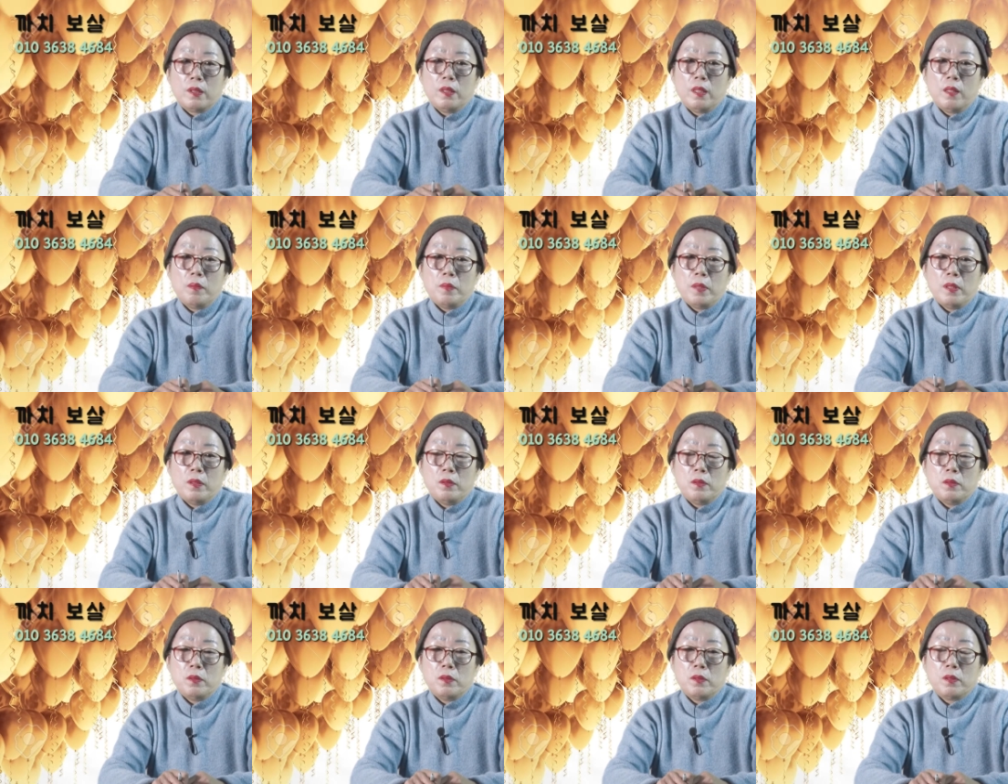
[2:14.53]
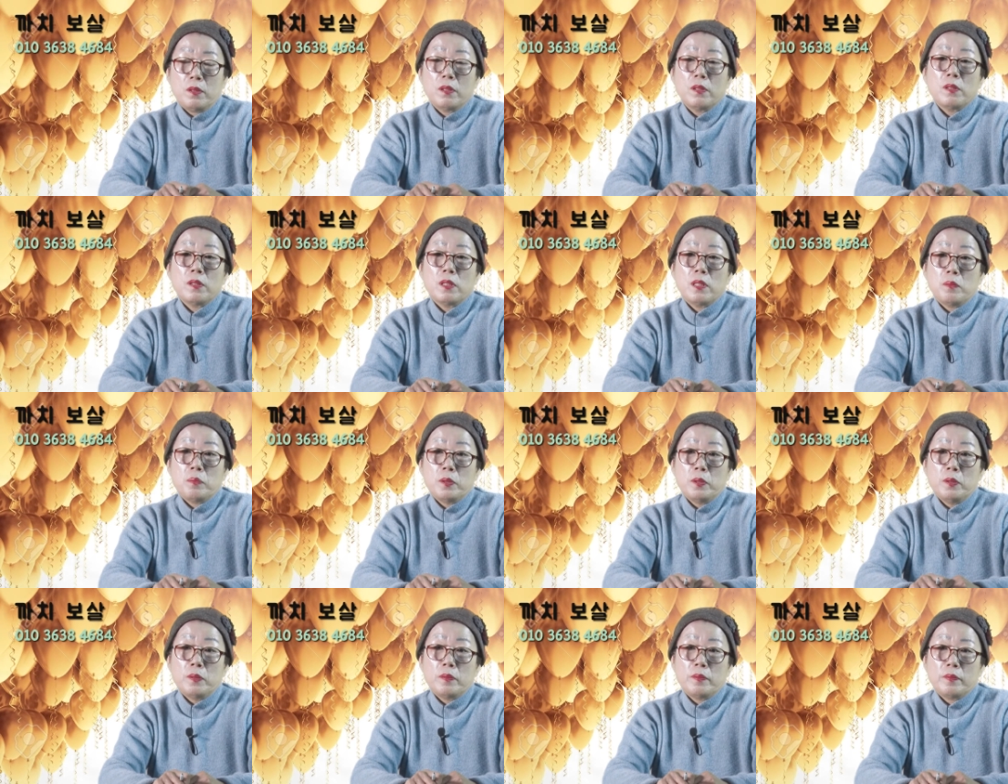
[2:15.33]
그야말로 그런
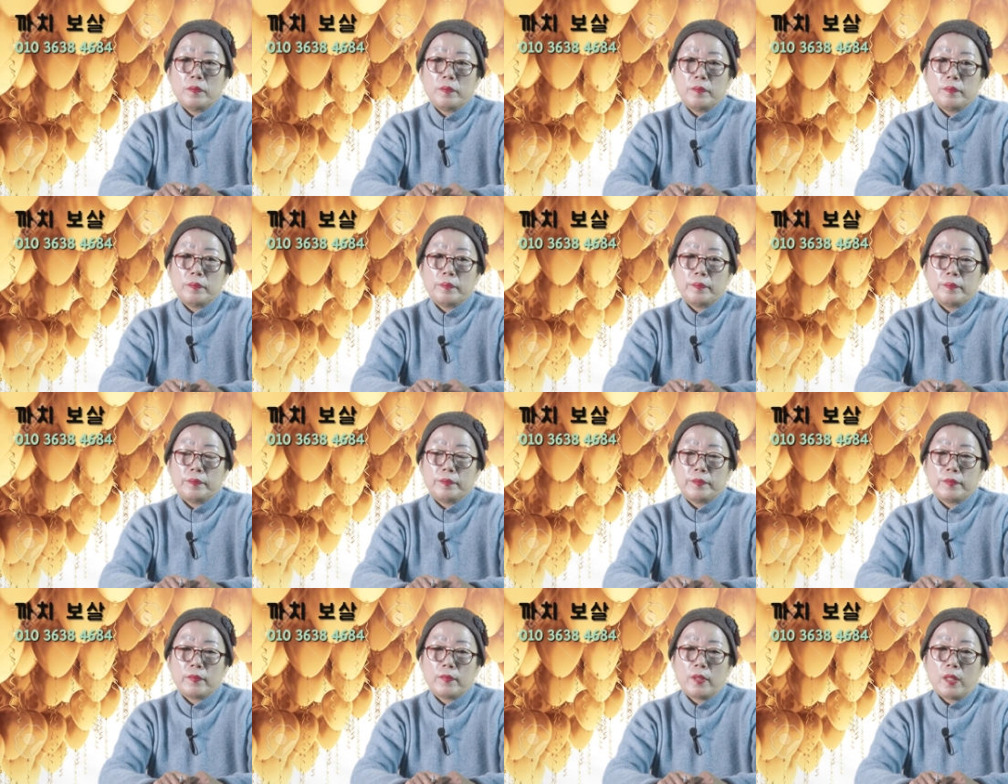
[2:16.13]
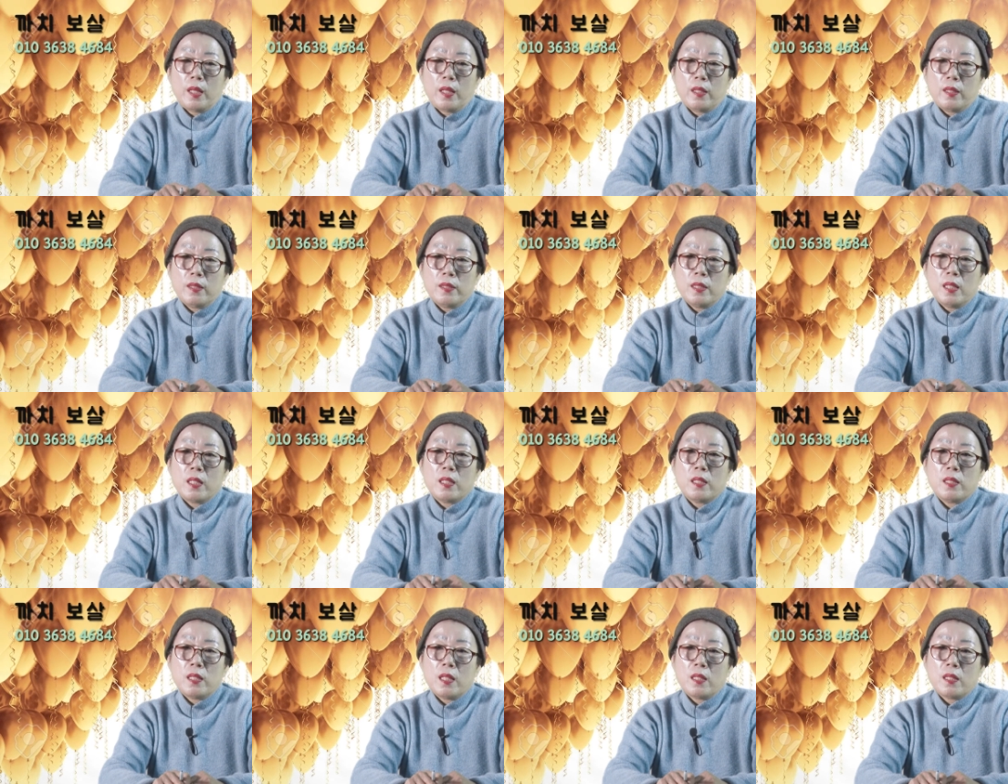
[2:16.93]
집은
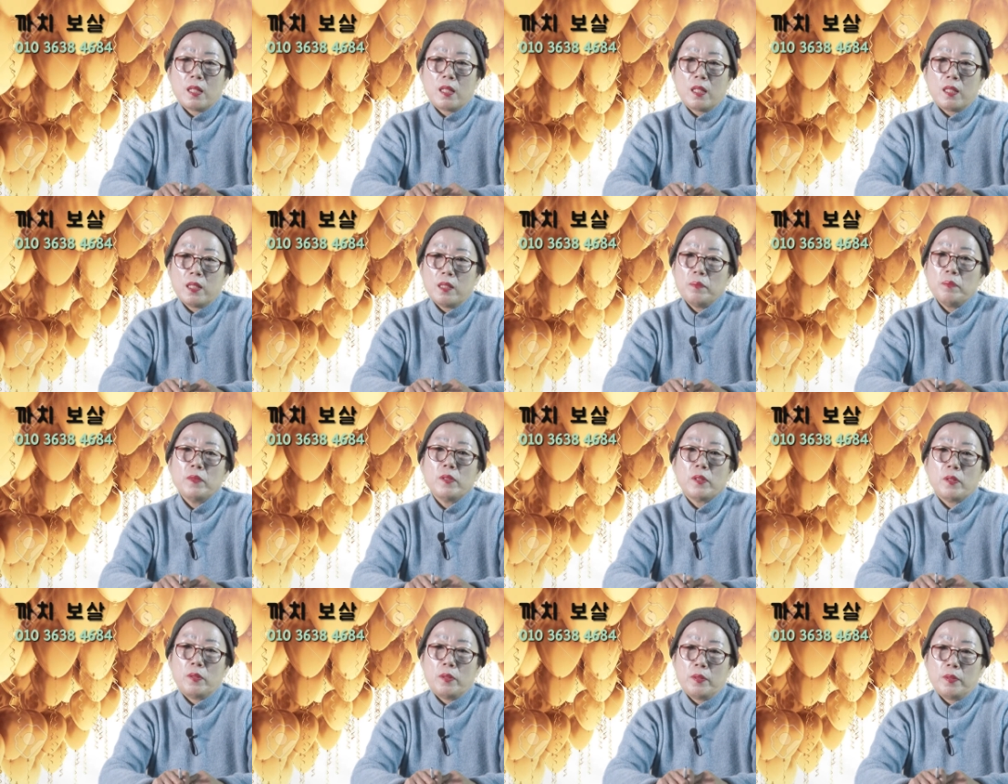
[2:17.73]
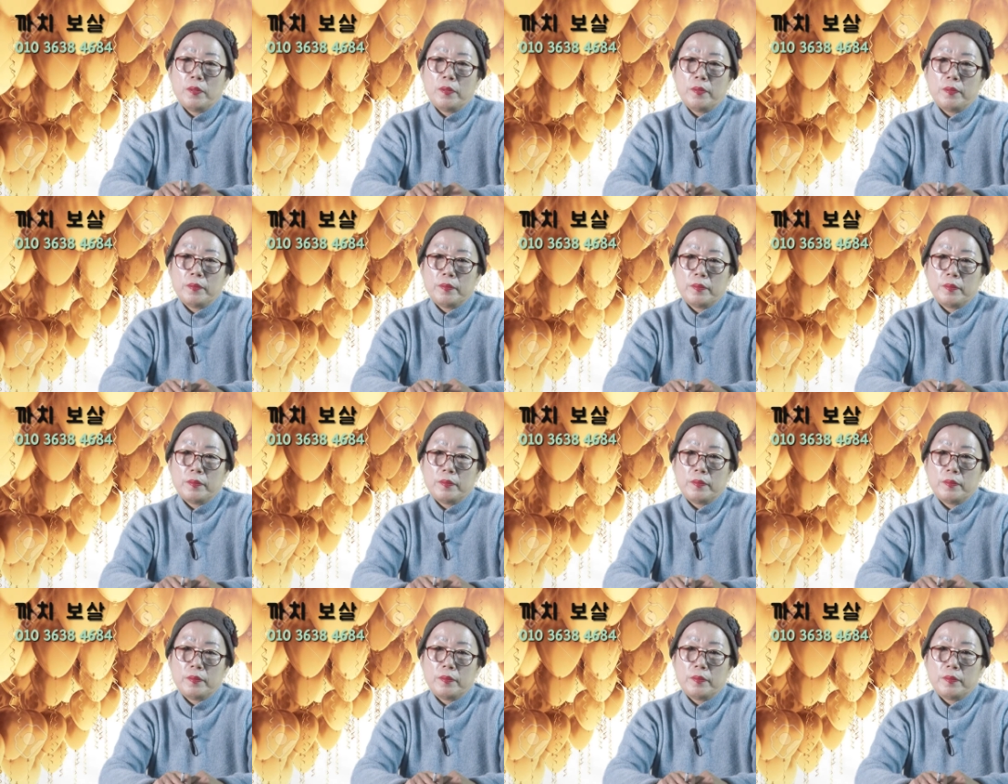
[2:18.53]
굉장히 제자가 힘들어요.